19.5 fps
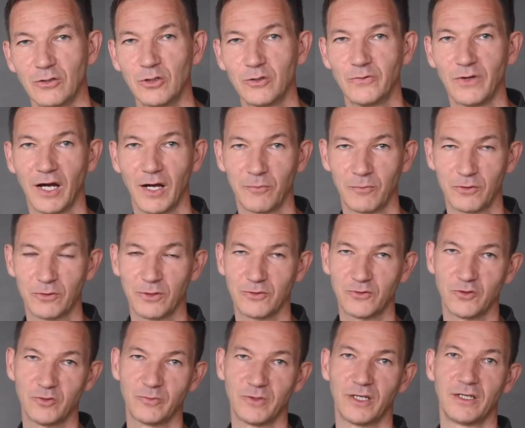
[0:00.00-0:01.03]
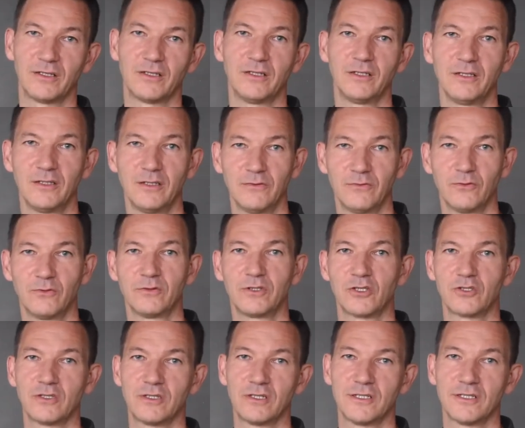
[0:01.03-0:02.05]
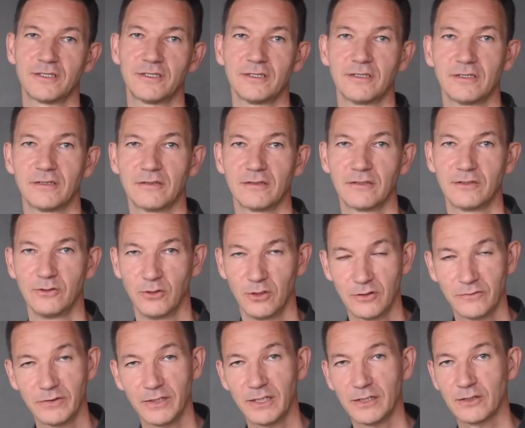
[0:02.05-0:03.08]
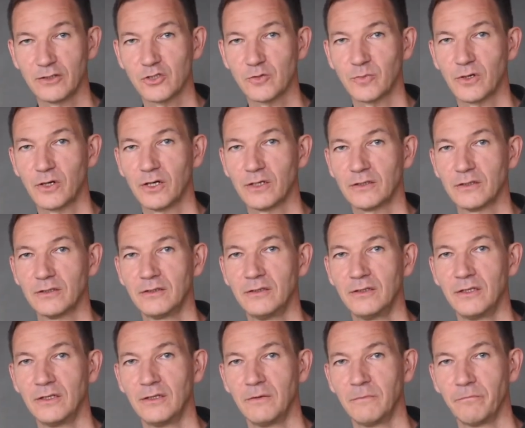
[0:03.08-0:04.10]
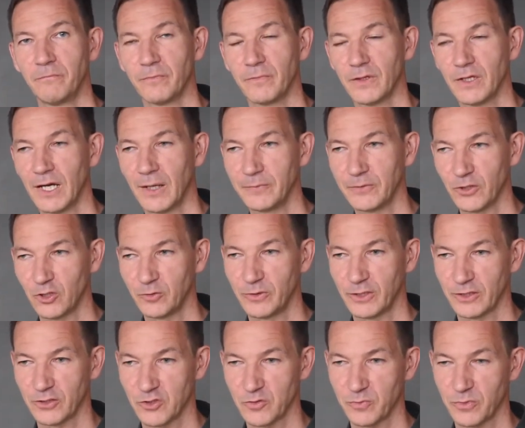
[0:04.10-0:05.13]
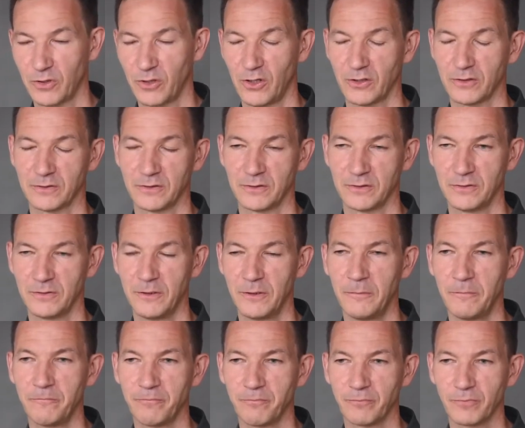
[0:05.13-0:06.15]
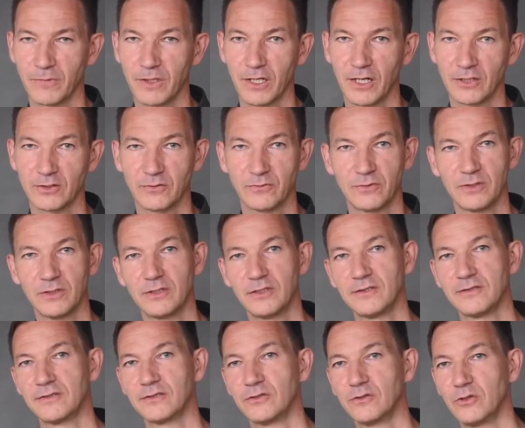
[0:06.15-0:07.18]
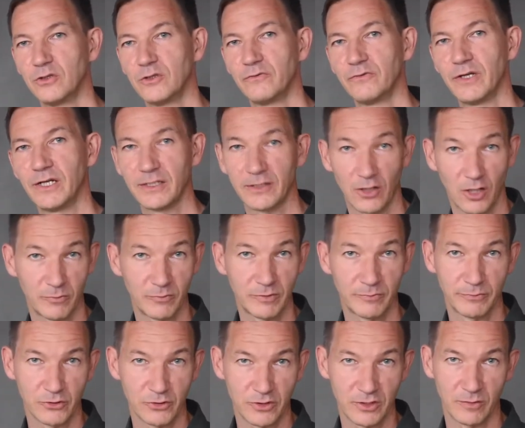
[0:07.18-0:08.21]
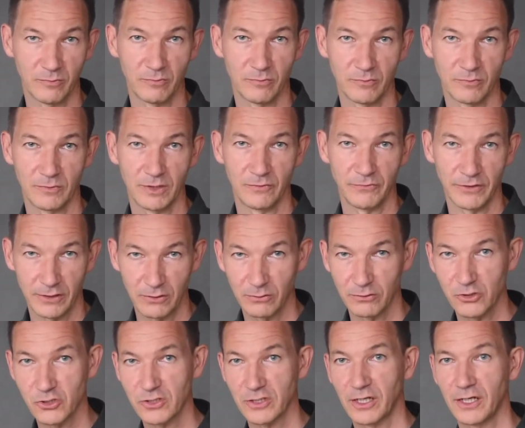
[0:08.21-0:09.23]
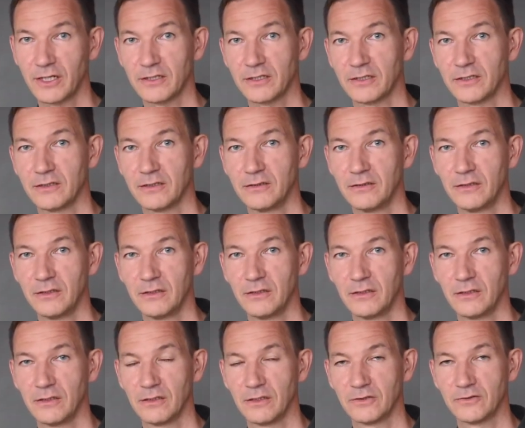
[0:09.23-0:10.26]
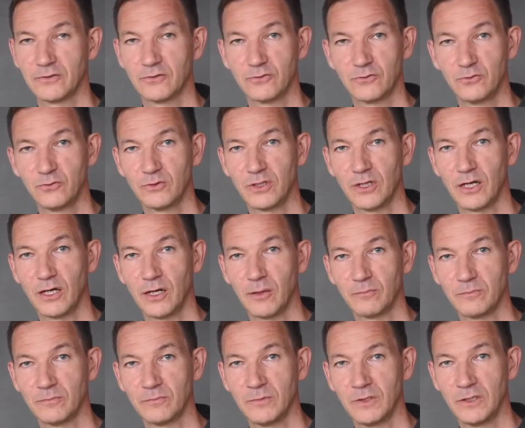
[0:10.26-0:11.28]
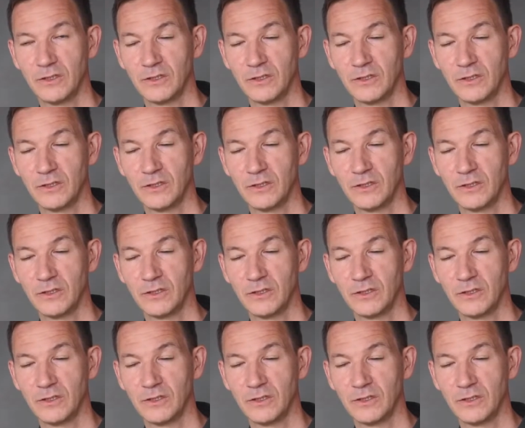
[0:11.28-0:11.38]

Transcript: Gut, wir haben kurz über die unterschiedlichen Gehirnwellen gesprochen, haben darüber gesprochen, also wie diese Gehirnwellen auch mit bestimmten Entwicklungsstadien äh, zu tun haben.